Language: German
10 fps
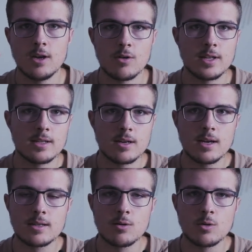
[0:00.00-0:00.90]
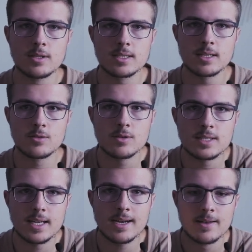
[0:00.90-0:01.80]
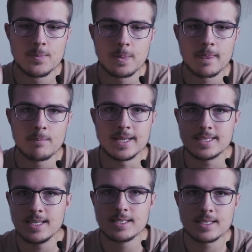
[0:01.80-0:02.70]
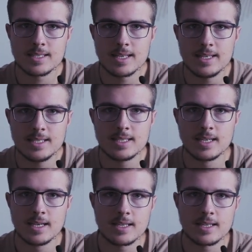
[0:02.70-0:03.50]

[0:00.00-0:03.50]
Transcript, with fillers: Und der dritte Grund ist natürlich der, mein Ziel ist es ja nicht,